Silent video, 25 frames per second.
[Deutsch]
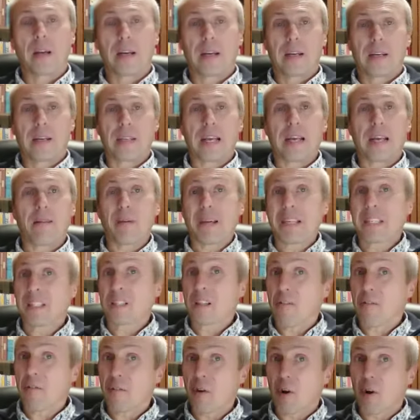Sein
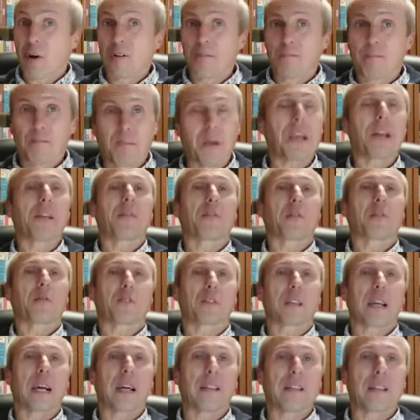bester Freund
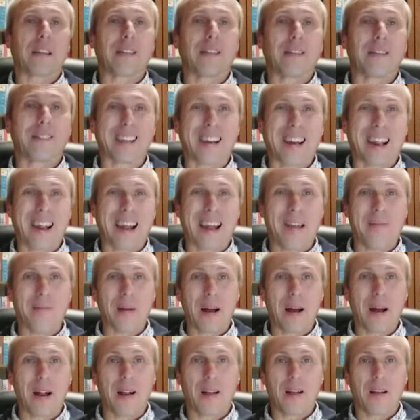Petrus hat ihn
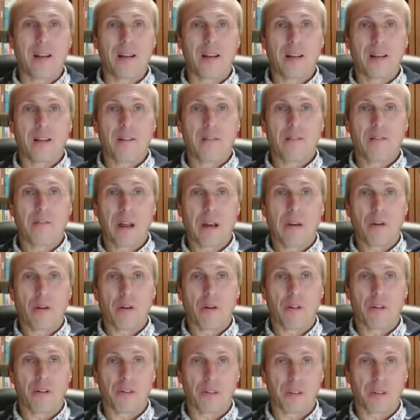dreimal
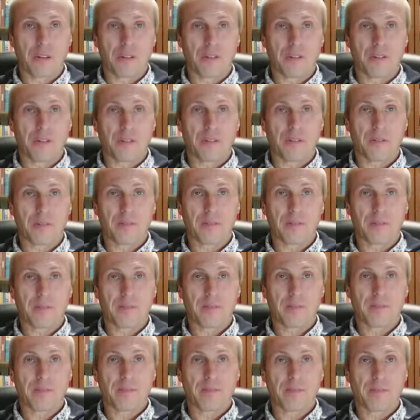verleugnet.
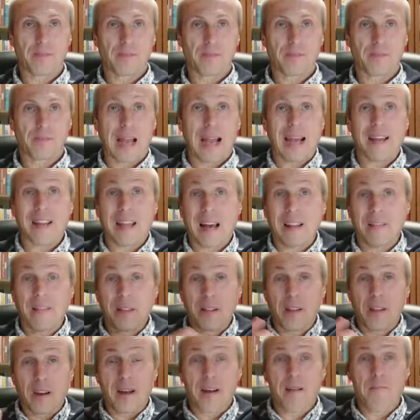Ein
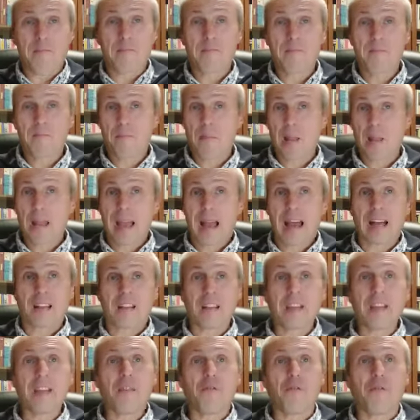anderer
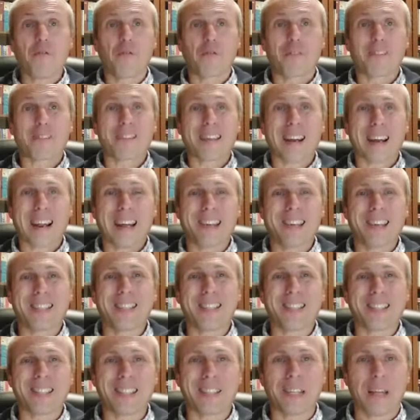hat ihn für
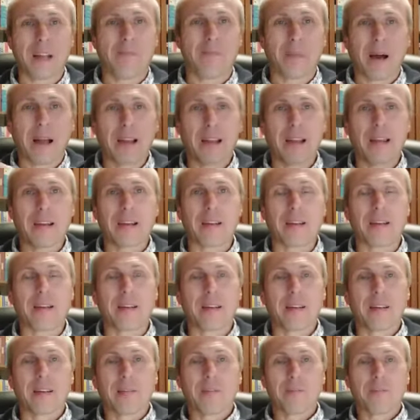30
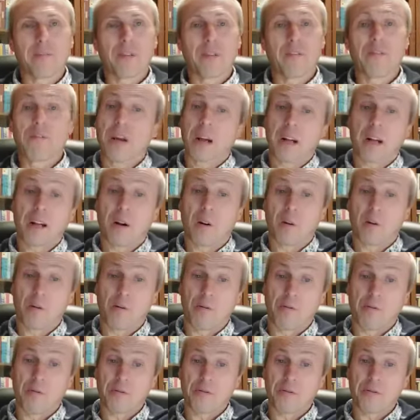Silberlinge
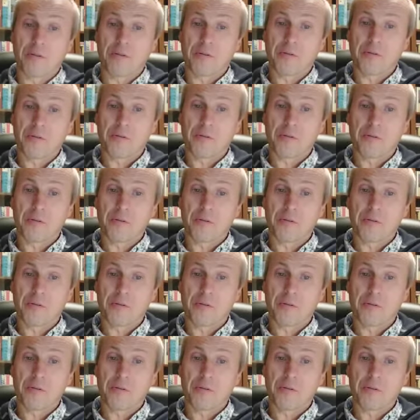verkauft.